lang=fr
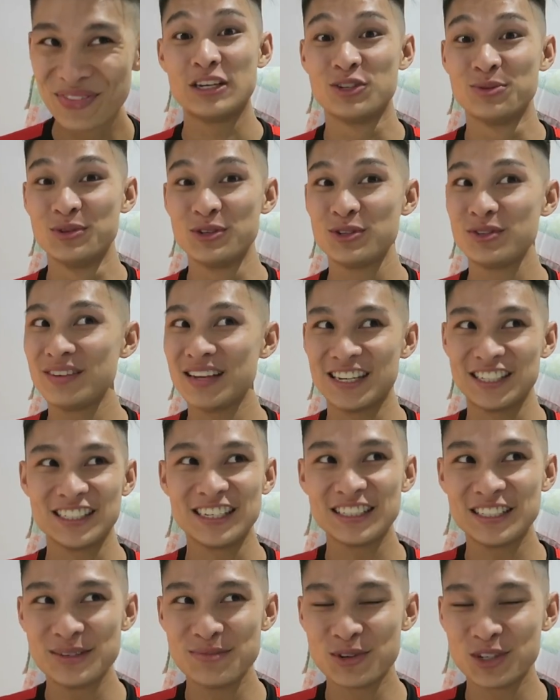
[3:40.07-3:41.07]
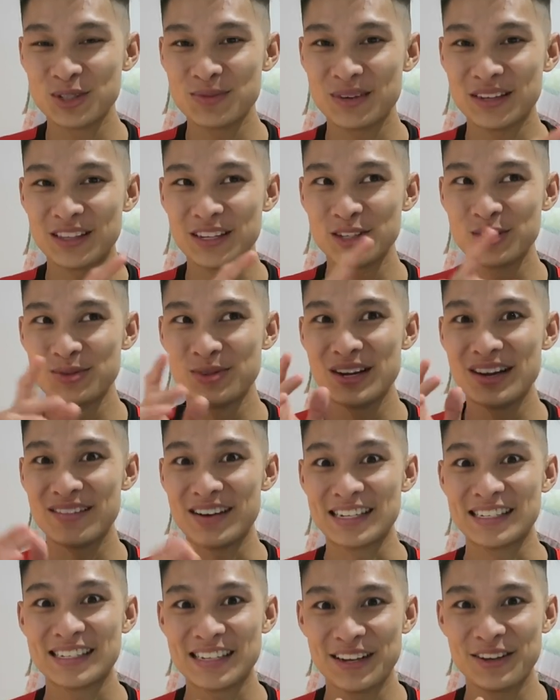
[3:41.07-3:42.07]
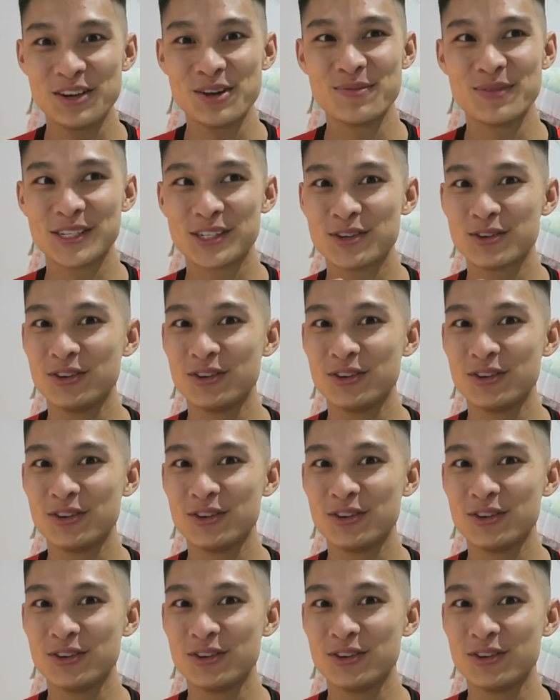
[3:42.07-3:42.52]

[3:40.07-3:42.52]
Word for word: Et je me souviens, à chaque dimanche matin, je me lève à 5h parce